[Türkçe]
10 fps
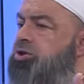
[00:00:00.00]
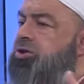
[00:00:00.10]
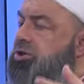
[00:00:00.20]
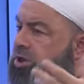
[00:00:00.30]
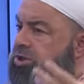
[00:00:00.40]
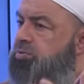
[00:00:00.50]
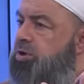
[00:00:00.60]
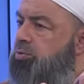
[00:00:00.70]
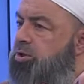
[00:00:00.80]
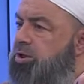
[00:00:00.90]
Güne resmi kabul
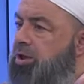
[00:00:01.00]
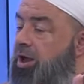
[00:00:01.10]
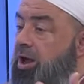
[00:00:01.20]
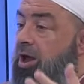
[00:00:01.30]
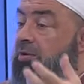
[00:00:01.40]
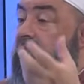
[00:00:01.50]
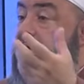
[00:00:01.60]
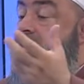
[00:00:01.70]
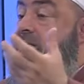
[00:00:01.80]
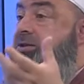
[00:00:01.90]
edin ama
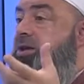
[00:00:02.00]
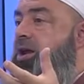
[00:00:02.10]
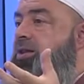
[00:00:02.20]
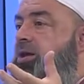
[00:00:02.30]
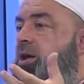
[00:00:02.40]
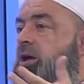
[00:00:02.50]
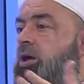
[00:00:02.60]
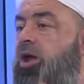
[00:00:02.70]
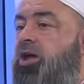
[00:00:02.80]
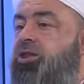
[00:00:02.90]
medreselerde
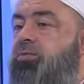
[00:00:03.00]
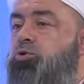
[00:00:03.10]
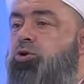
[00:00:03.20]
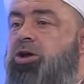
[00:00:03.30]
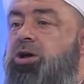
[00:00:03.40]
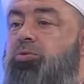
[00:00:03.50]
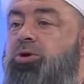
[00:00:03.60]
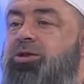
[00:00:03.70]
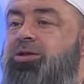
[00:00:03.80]
eğitimci olarak kabul edin.